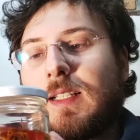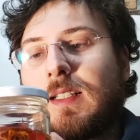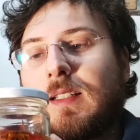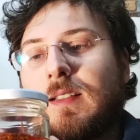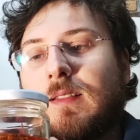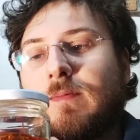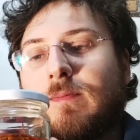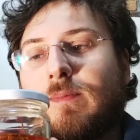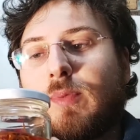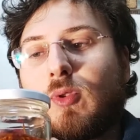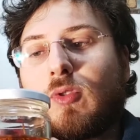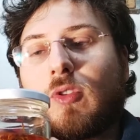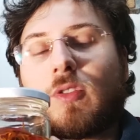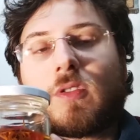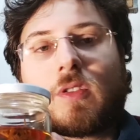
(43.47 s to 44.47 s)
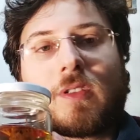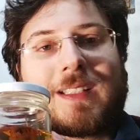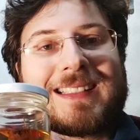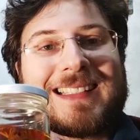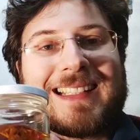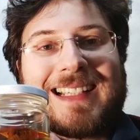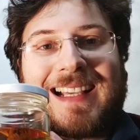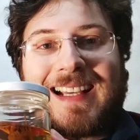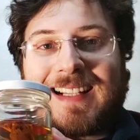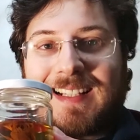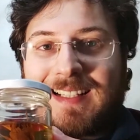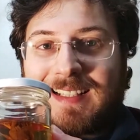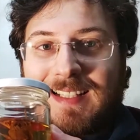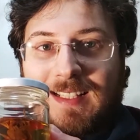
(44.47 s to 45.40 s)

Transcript: eh, piuttosto che seccarla,